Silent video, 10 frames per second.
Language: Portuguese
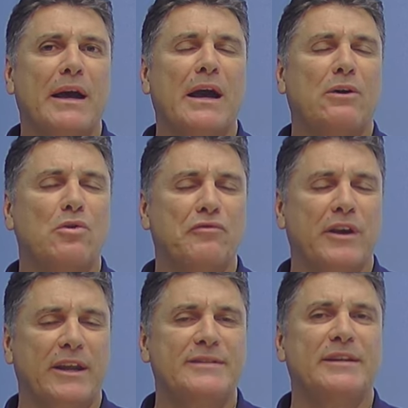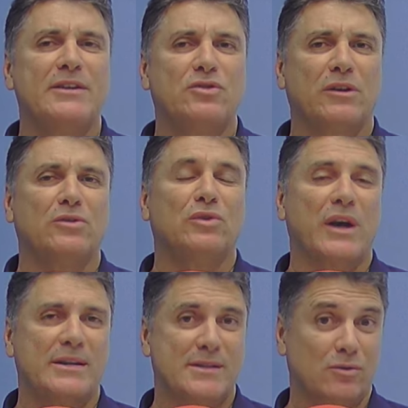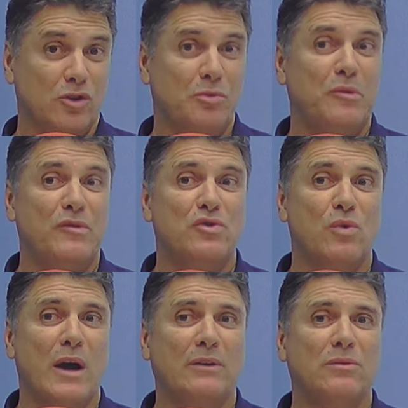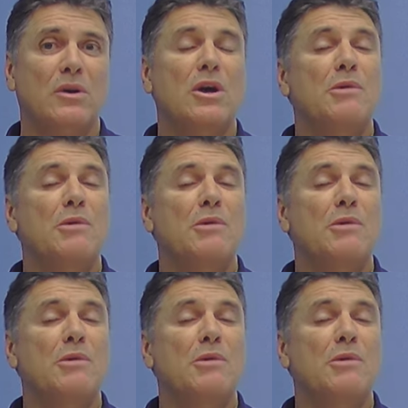a Conferência Nacional de Educação 2024,